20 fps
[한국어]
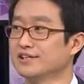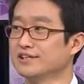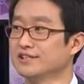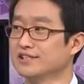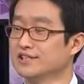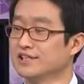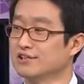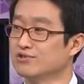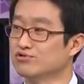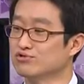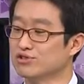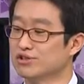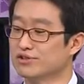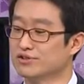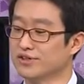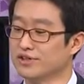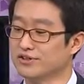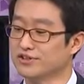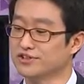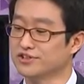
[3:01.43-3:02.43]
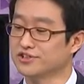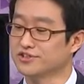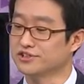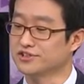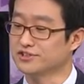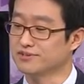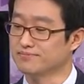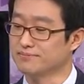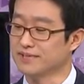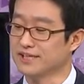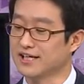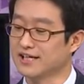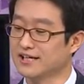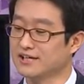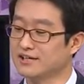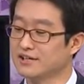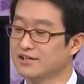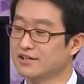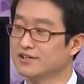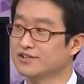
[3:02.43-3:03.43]
네. 이제 구성되어져 있습니다.
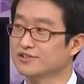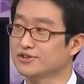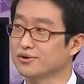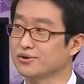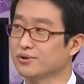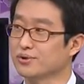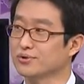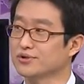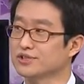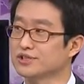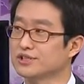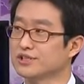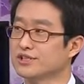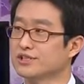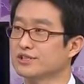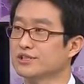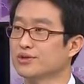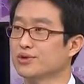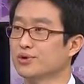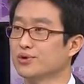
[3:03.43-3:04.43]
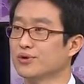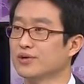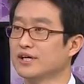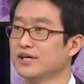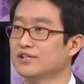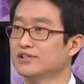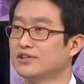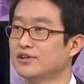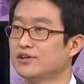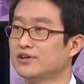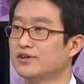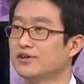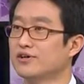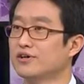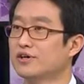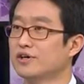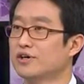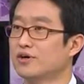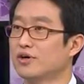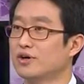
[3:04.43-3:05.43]
그래서 이것을 교회에서
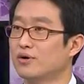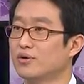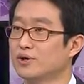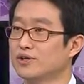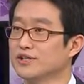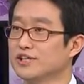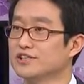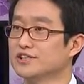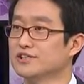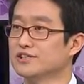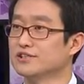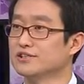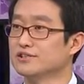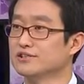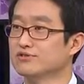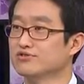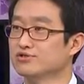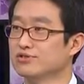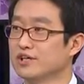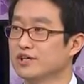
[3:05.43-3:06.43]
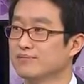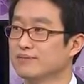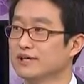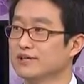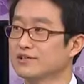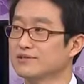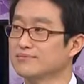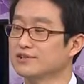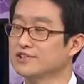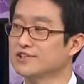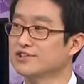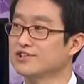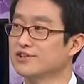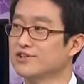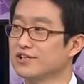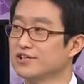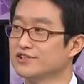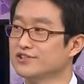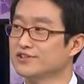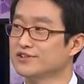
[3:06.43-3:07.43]
어, 원하시는 수량만큼
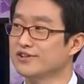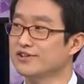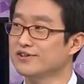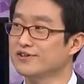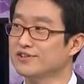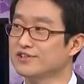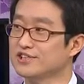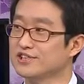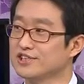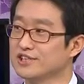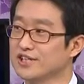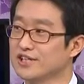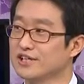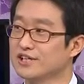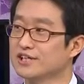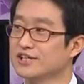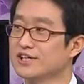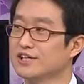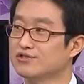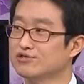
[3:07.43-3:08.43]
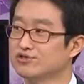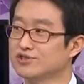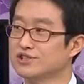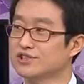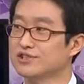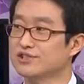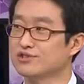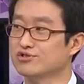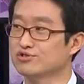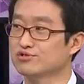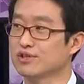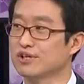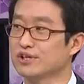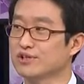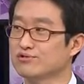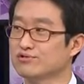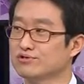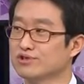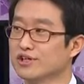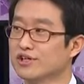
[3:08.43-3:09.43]
신청하셔서 진행을 해주실 수가
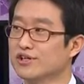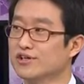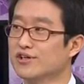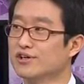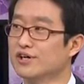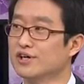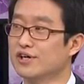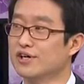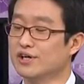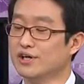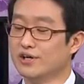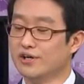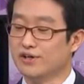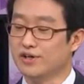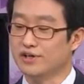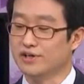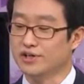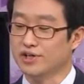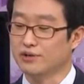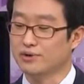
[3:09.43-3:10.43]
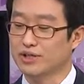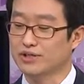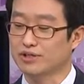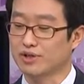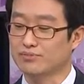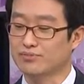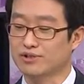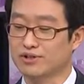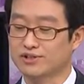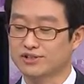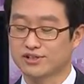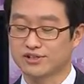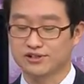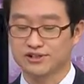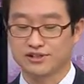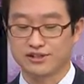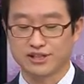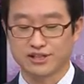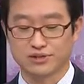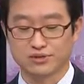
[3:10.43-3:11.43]
있고요. 어, 이와 더불어서
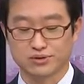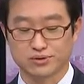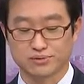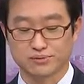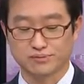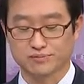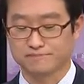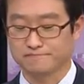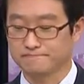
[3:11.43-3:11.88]
저희가 좀